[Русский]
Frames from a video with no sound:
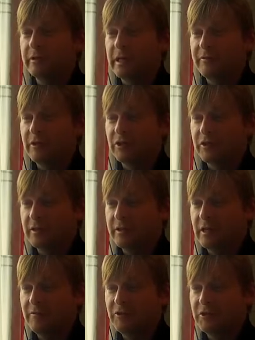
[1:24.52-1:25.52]
норвежское
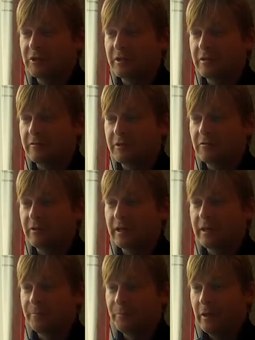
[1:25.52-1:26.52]
телевидение
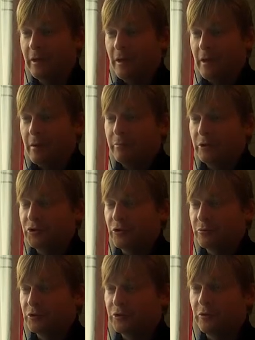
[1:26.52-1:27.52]
ТВ-2.
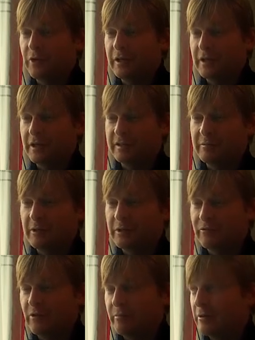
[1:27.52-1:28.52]
Причем, что они
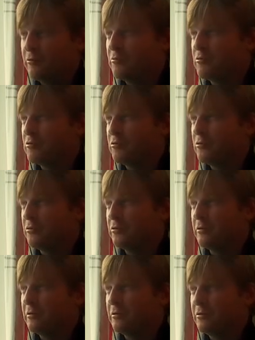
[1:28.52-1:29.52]
рассматривали
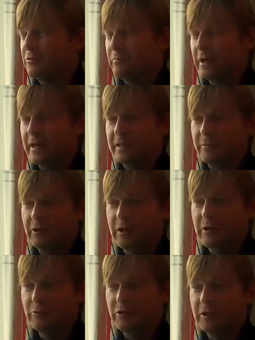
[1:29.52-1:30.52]
покупку чемпионата
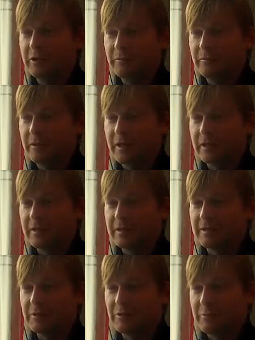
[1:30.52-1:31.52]
Беларуси, как это
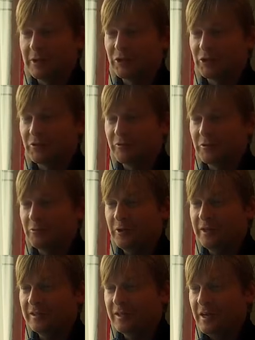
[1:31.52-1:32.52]
сделал Матч ТВ у
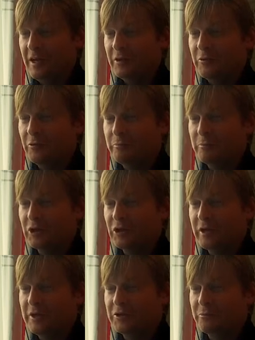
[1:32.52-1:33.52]
нас, но
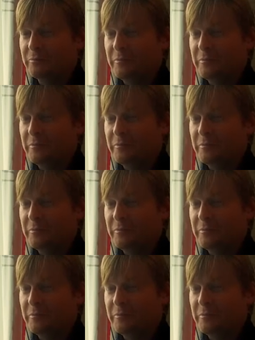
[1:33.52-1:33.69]
посчитали, что по